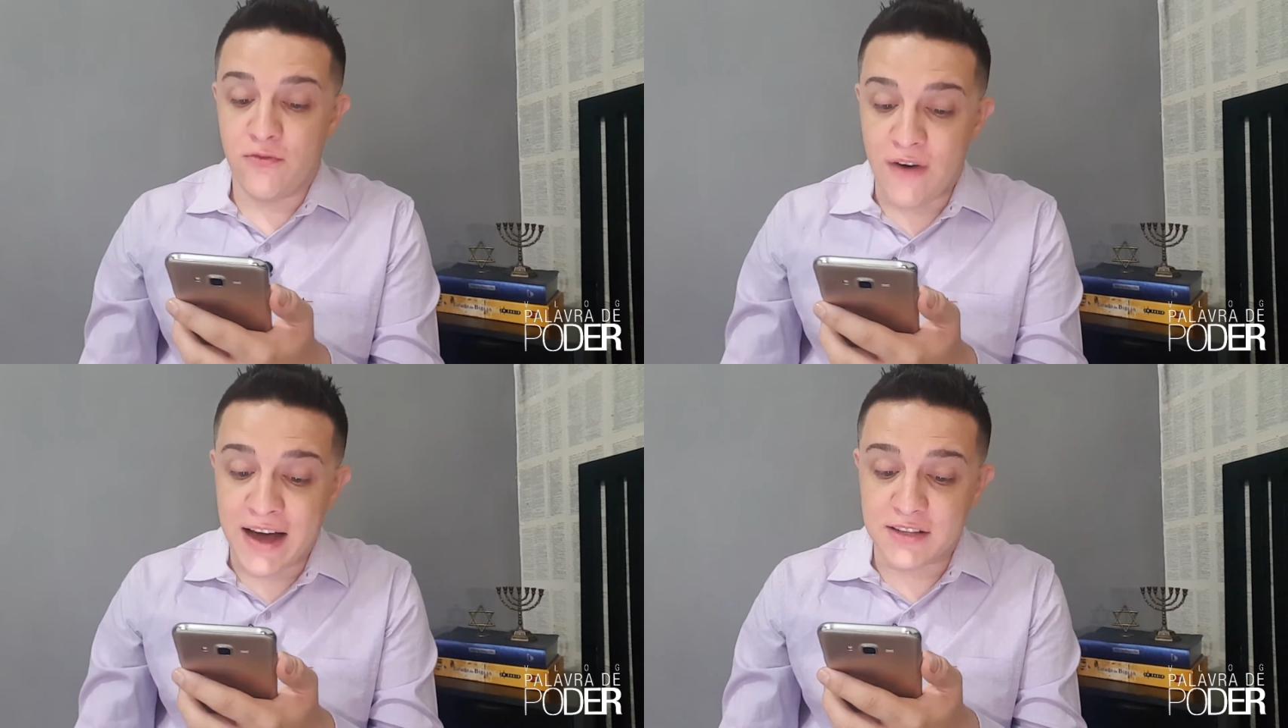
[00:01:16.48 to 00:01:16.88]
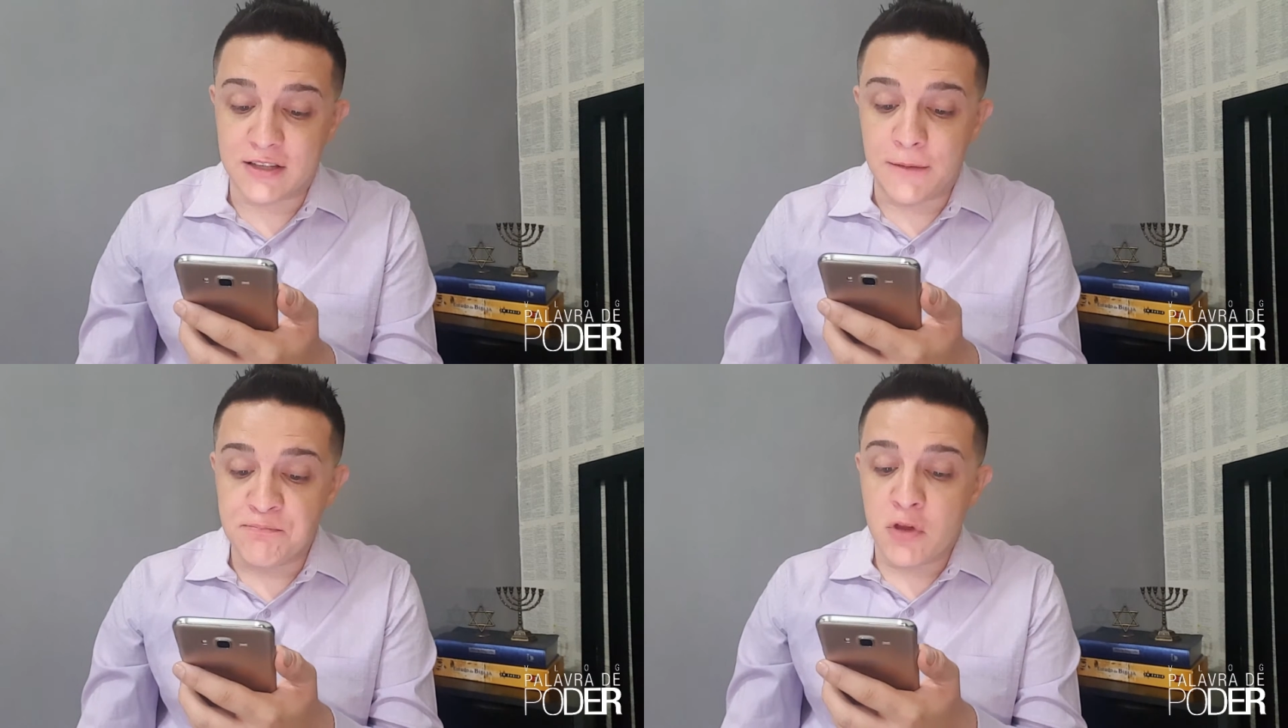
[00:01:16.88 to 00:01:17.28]

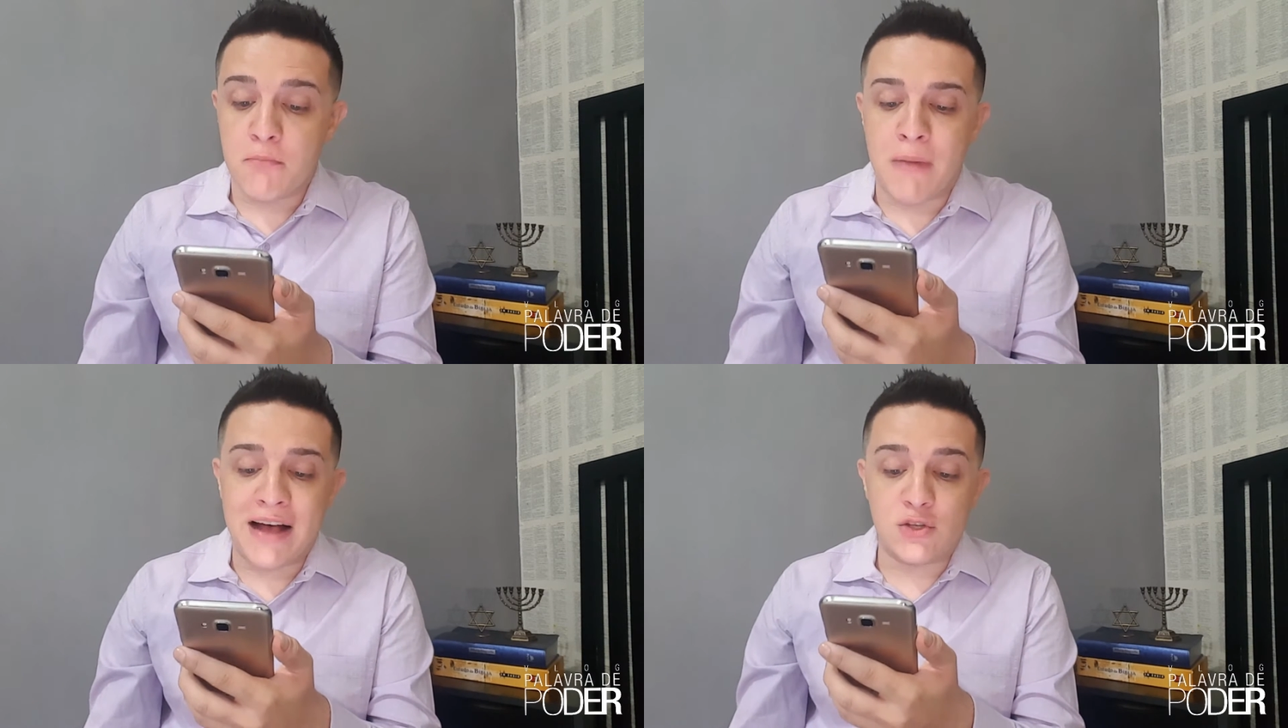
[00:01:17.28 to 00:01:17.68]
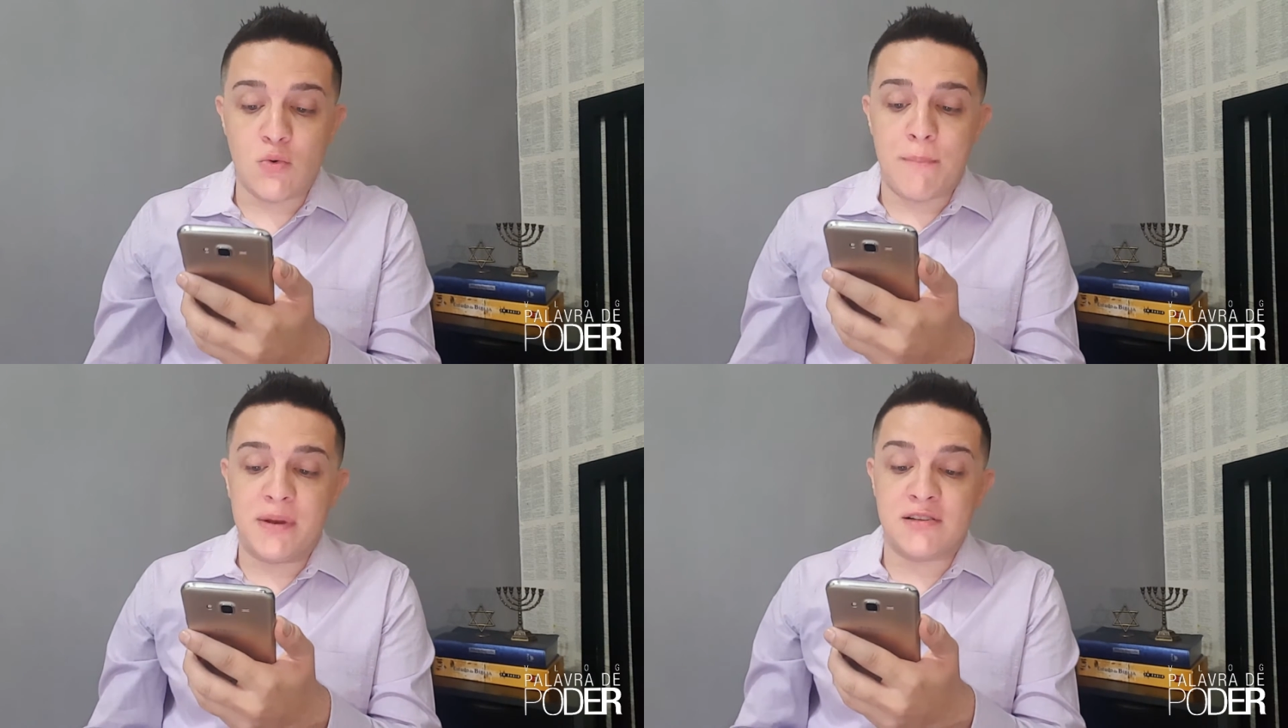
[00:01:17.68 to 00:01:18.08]
farta, mas
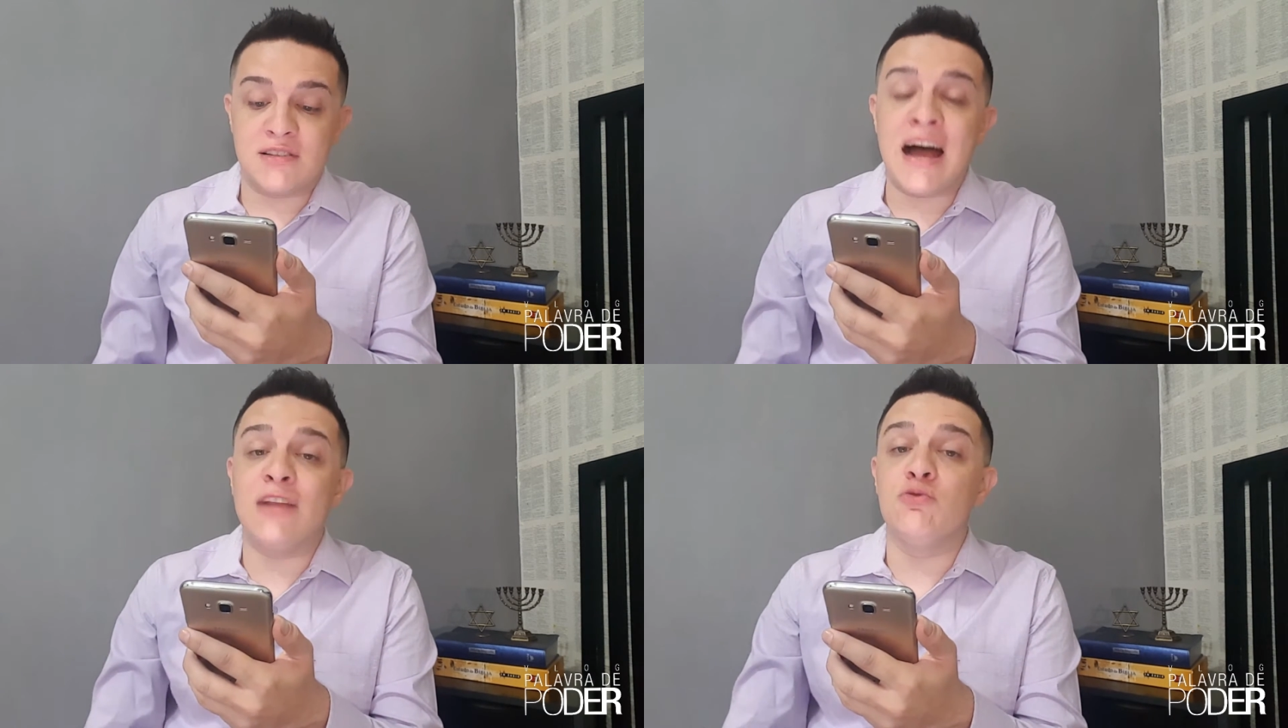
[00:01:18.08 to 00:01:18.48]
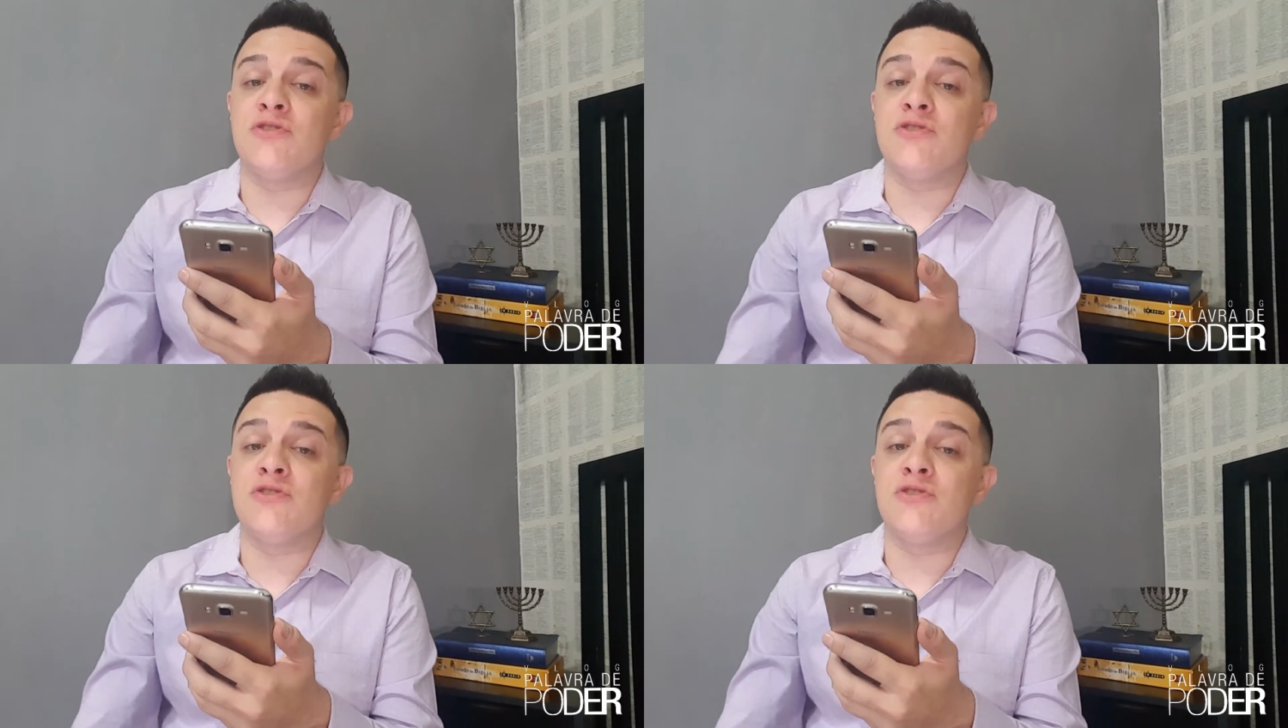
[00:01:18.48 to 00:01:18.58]
o apressado